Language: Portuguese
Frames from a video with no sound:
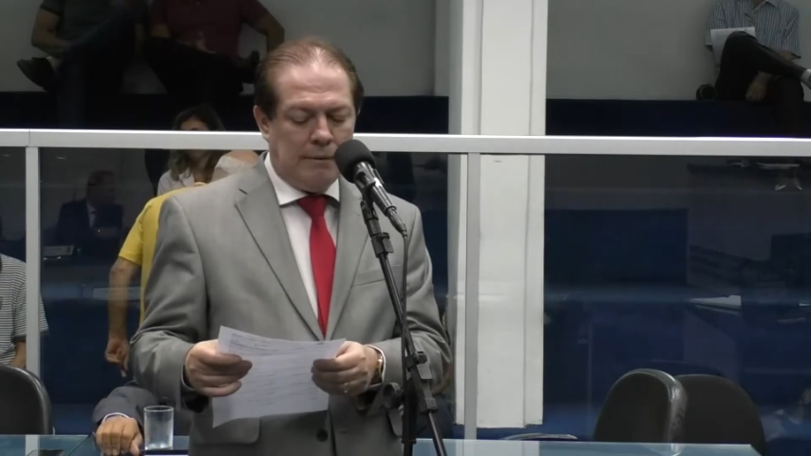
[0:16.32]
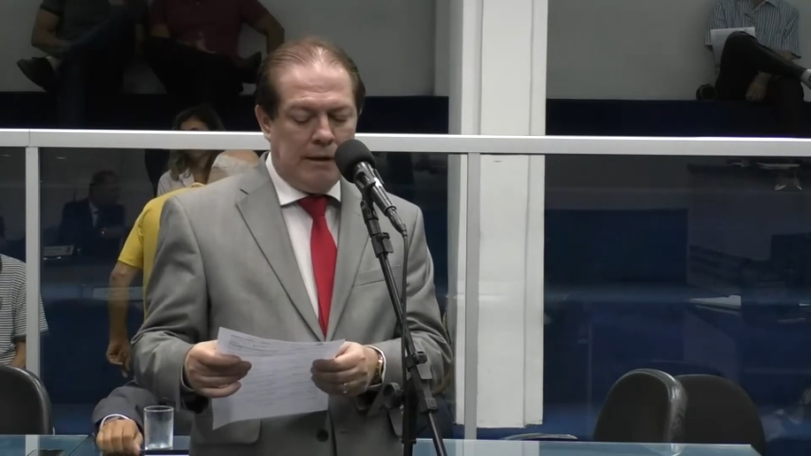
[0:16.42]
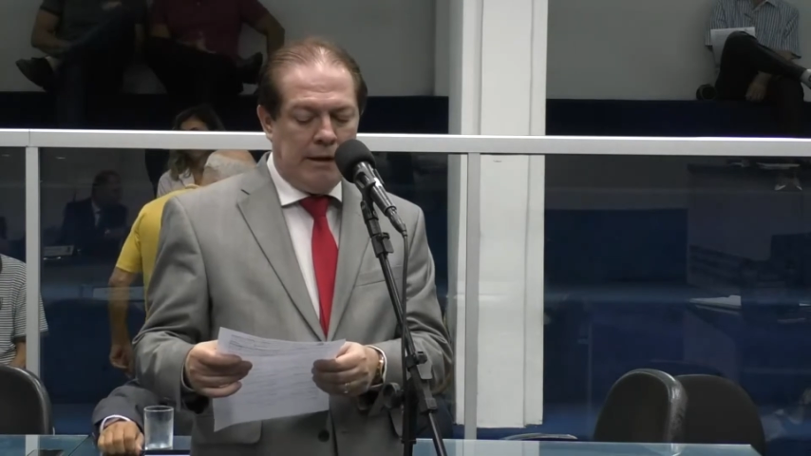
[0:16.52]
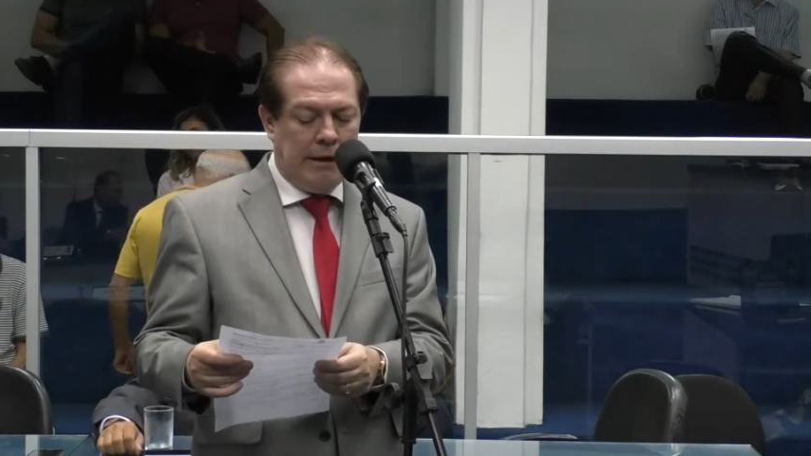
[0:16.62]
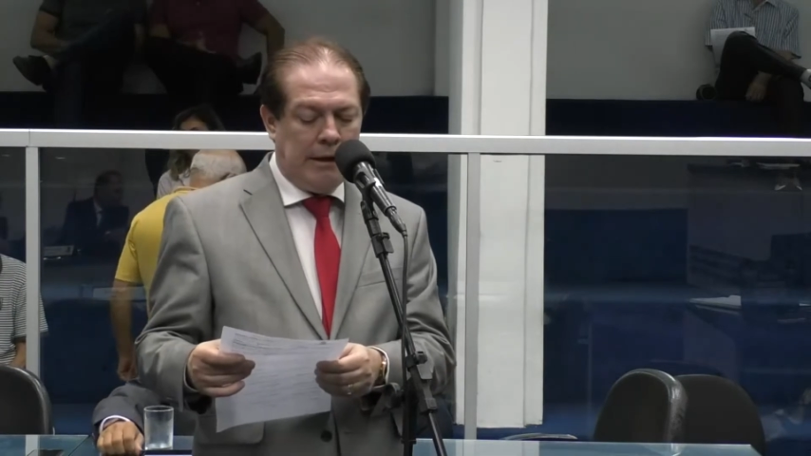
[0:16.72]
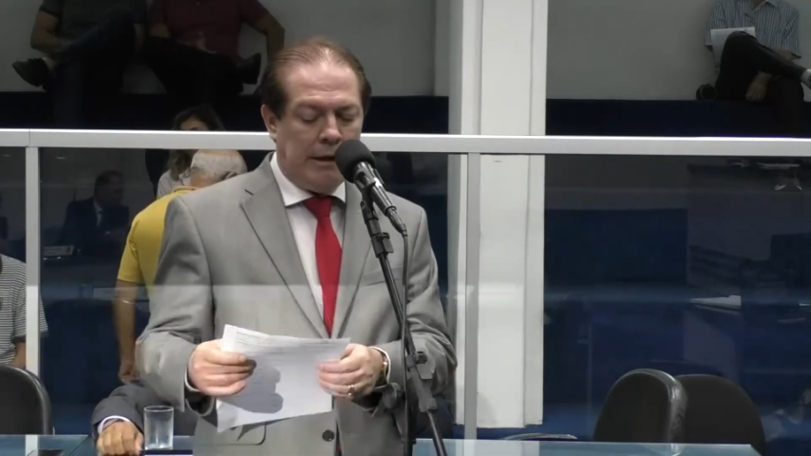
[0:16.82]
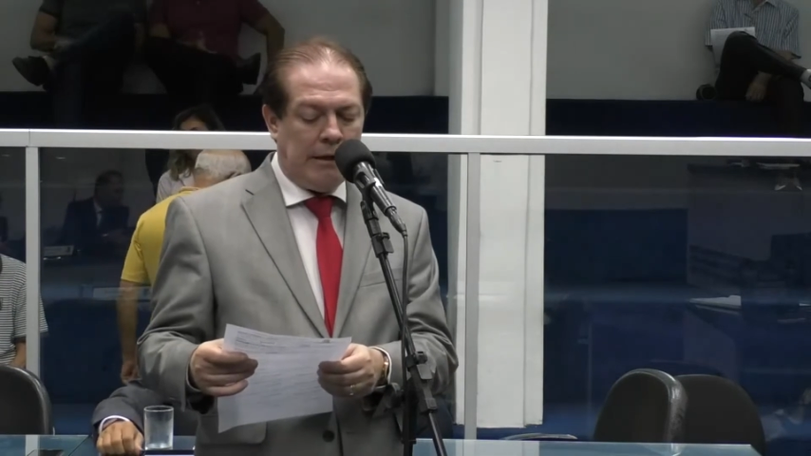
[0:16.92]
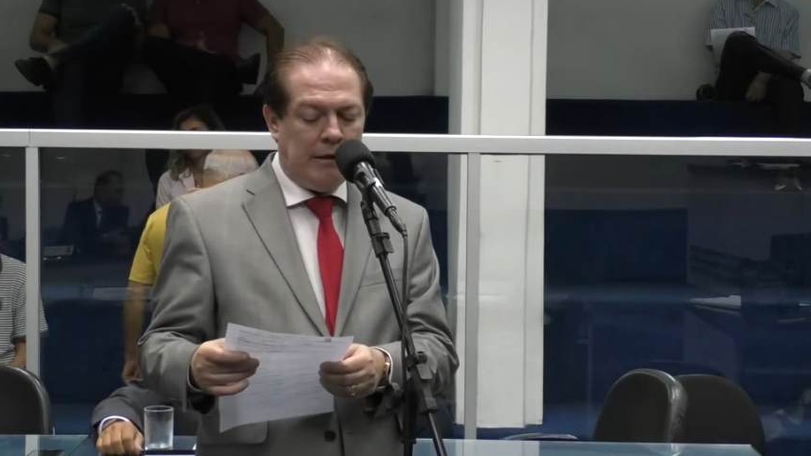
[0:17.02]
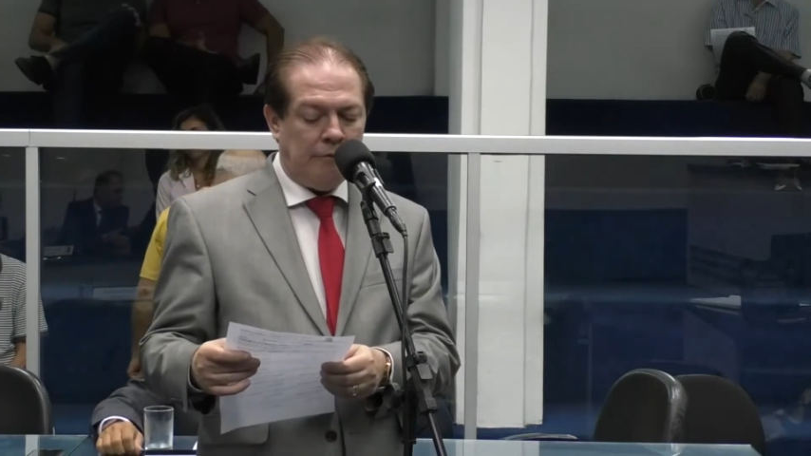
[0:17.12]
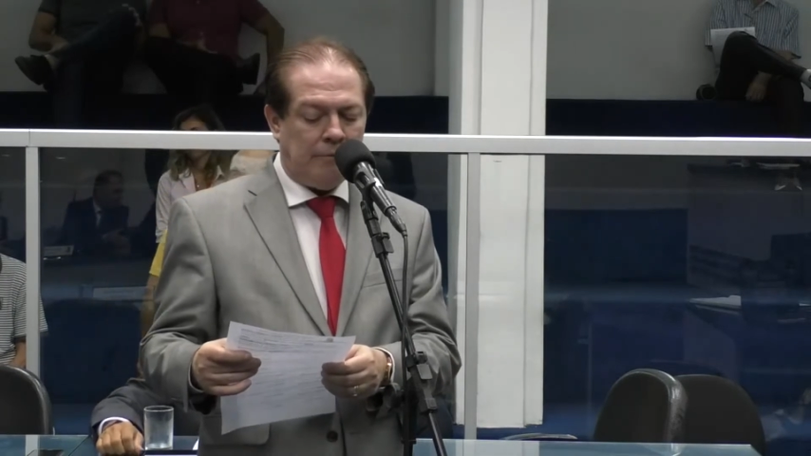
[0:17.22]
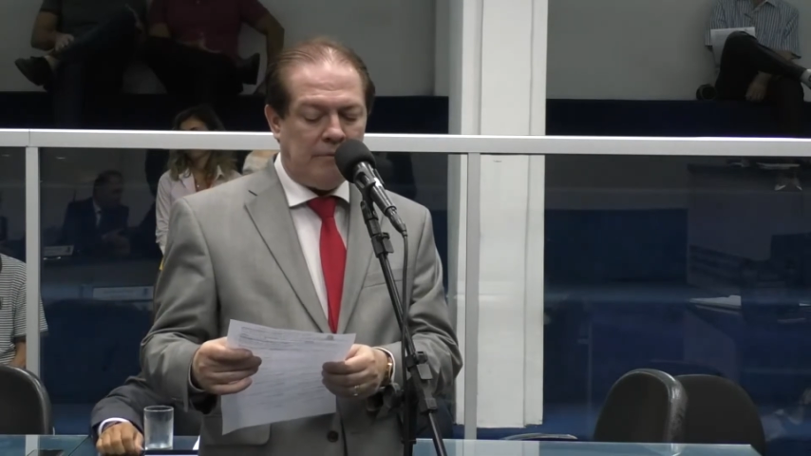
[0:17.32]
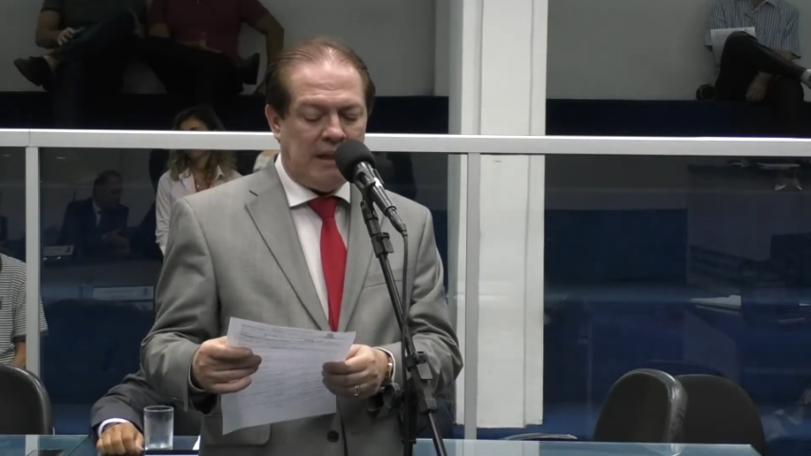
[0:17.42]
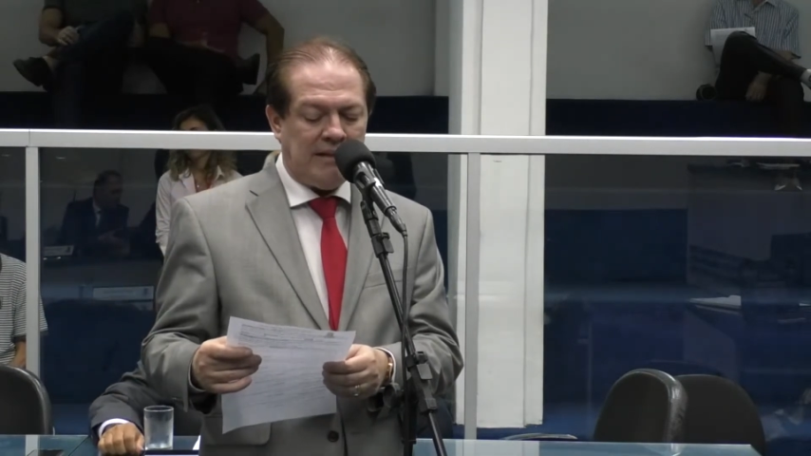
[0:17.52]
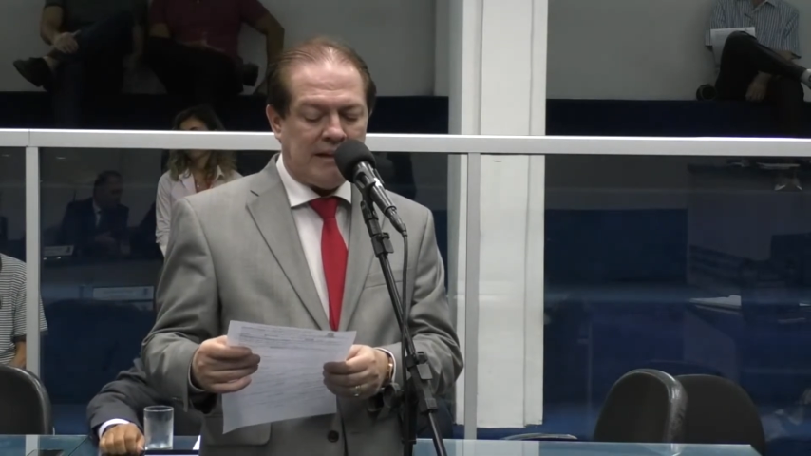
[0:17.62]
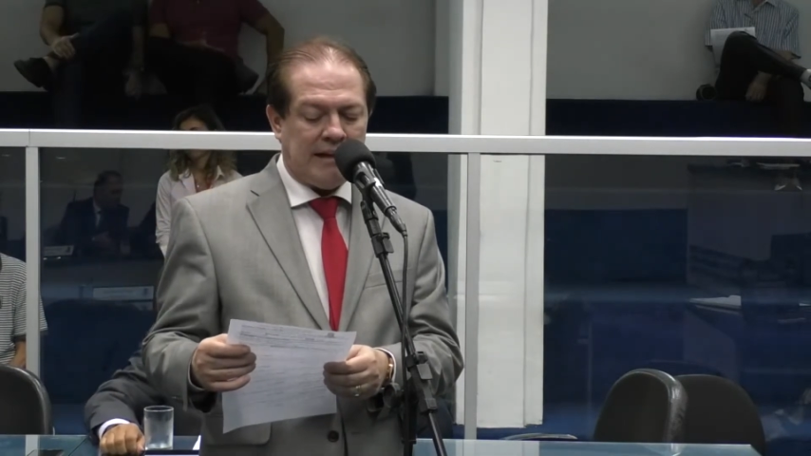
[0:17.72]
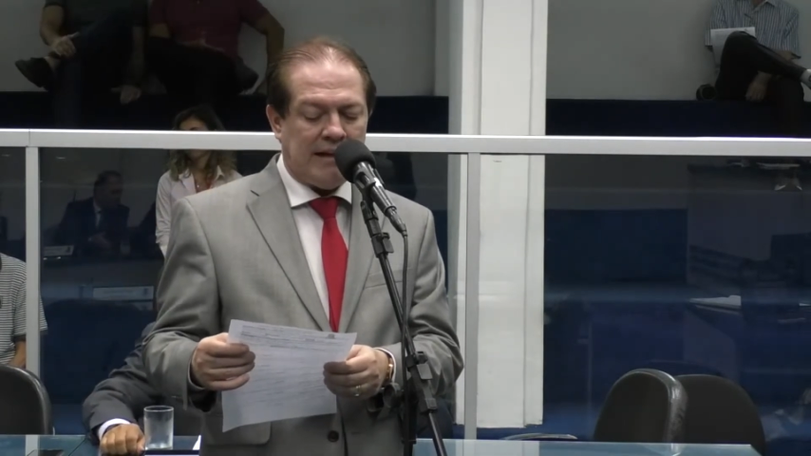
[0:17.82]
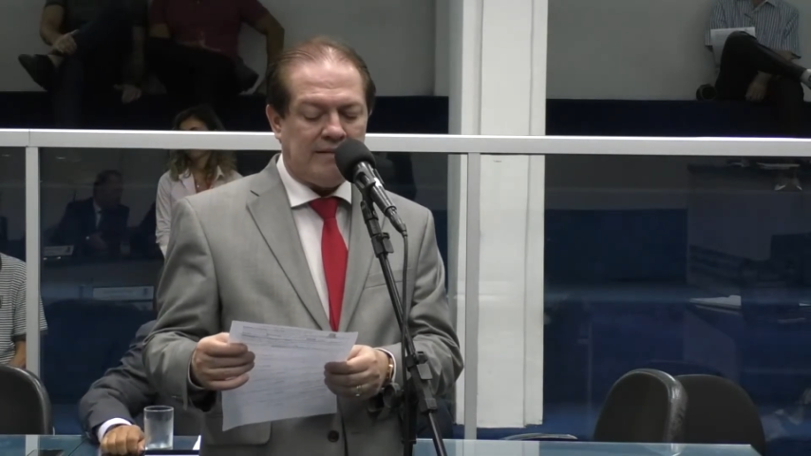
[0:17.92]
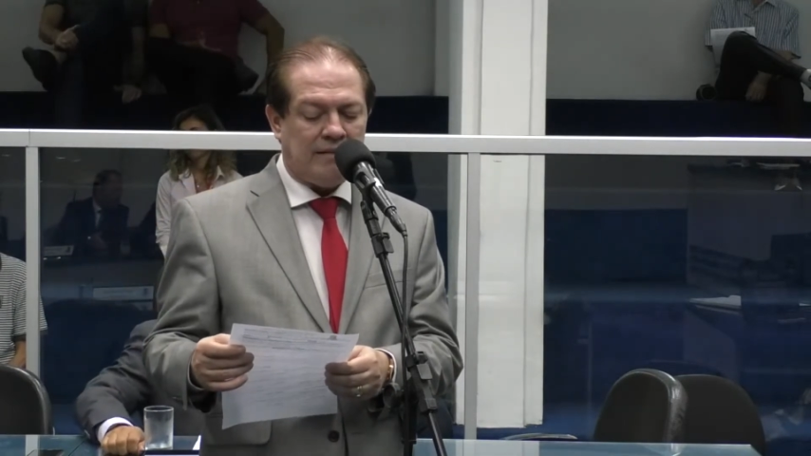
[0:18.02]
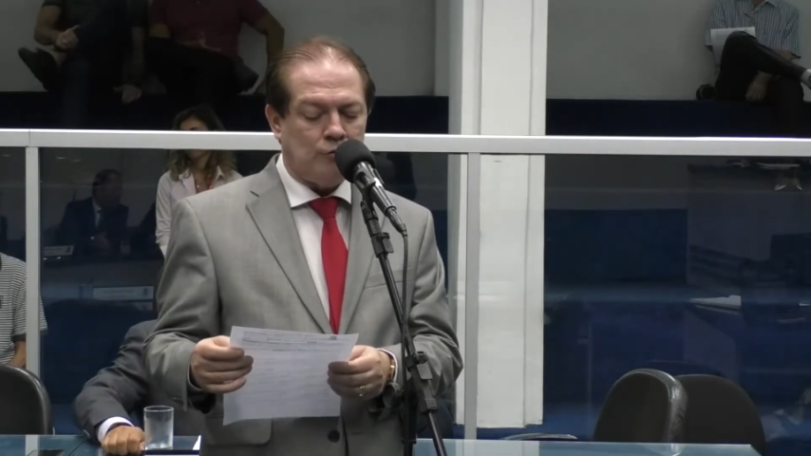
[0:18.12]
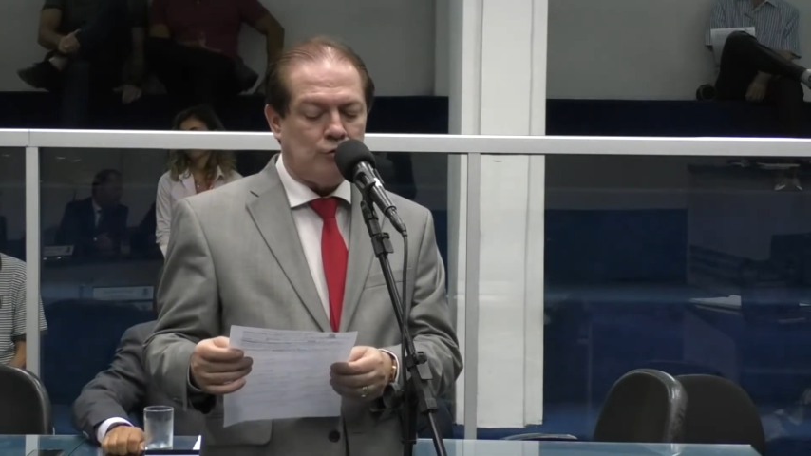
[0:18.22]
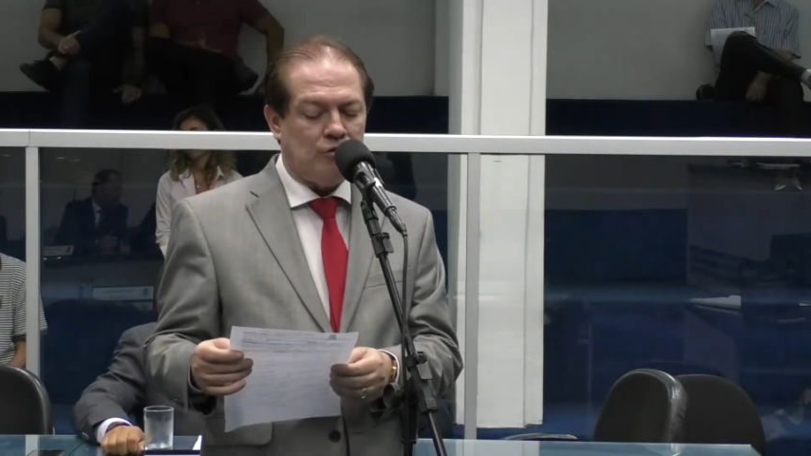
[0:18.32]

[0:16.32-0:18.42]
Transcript: é, em, da declaração de